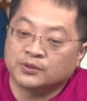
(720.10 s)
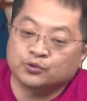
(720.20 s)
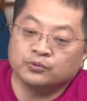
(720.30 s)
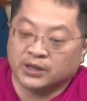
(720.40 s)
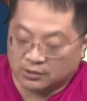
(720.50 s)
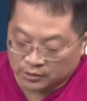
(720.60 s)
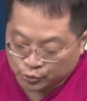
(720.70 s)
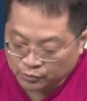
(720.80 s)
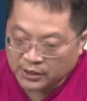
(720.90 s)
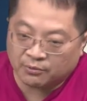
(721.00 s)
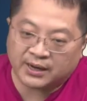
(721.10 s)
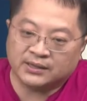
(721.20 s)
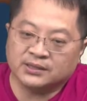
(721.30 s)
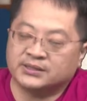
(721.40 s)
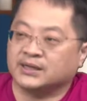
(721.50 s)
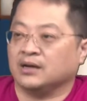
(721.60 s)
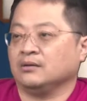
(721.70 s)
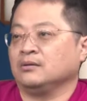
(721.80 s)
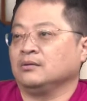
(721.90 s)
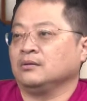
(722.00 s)
出掉了，出掉我懒得讲。
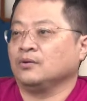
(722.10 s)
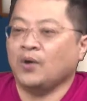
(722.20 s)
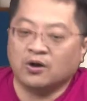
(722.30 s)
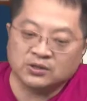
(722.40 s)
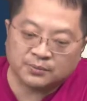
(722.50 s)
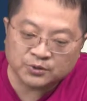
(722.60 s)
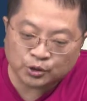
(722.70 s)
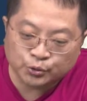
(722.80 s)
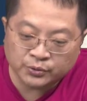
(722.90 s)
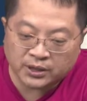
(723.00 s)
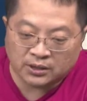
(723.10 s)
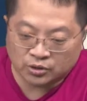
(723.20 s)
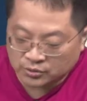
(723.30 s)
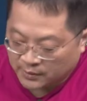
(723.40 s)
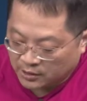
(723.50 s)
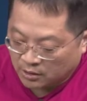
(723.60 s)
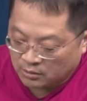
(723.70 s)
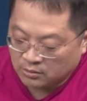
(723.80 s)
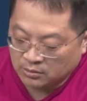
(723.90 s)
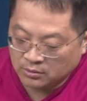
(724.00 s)
万宏什么时候出的？投资朋友，
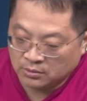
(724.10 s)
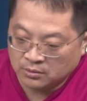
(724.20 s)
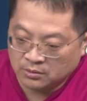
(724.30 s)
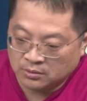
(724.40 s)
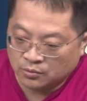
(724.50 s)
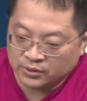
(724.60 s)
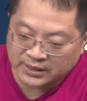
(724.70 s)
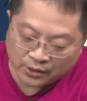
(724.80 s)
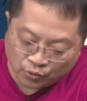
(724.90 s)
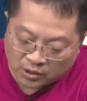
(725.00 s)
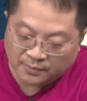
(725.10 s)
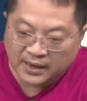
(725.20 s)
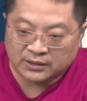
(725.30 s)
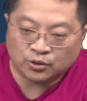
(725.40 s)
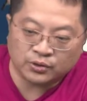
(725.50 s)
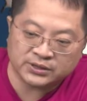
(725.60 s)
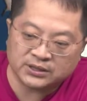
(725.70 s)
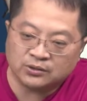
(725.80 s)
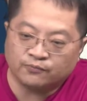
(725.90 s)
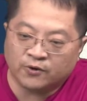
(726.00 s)
我讲过了嘛，投
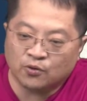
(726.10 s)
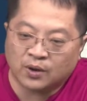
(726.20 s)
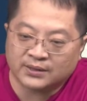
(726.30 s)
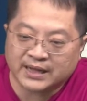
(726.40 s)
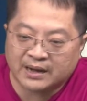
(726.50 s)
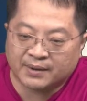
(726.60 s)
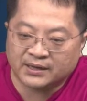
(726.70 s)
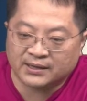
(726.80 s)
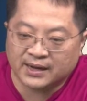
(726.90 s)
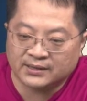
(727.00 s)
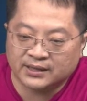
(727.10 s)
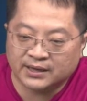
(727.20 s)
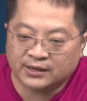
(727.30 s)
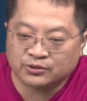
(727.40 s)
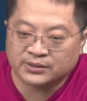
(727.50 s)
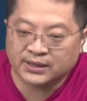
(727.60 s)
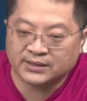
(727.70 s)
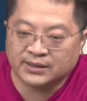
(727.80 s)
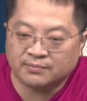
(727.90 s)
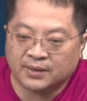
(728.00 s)
信疯狂大买的那一天啊，就这一
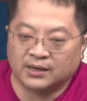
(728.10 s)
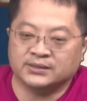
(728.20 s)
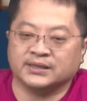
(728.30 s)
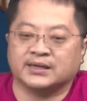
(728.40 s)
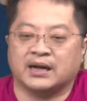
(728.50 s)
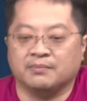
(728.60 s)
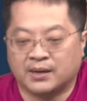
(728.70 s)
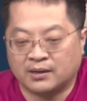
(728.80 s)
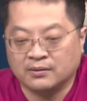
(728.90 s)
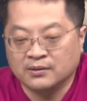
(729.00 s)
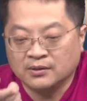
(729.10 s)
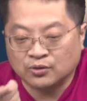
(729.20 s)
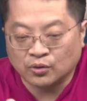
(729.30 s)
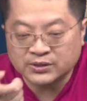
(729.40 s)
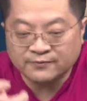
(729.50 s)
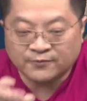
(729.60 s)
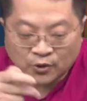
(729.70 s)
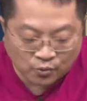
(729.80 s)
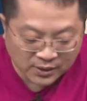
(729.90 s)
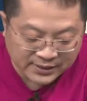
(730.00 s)
天嘛，那几刚嘛，投信
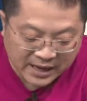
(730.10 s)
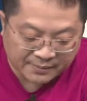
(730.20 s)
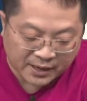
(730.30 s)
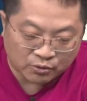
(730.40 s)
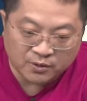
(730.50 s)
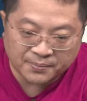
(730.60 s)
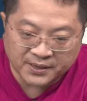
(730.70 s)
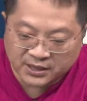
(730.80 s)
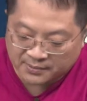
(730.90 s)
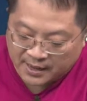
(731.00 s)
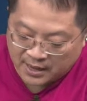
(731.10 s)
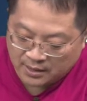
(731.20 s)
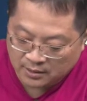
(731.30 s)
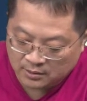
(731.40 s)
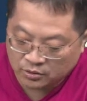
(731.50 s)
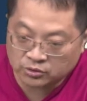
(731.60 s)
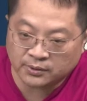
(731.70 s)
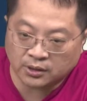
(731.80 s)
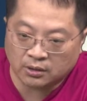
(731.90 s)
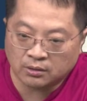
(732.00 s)
疯狂大买，我没有骗你吧，投资
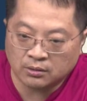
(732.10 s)
朋友。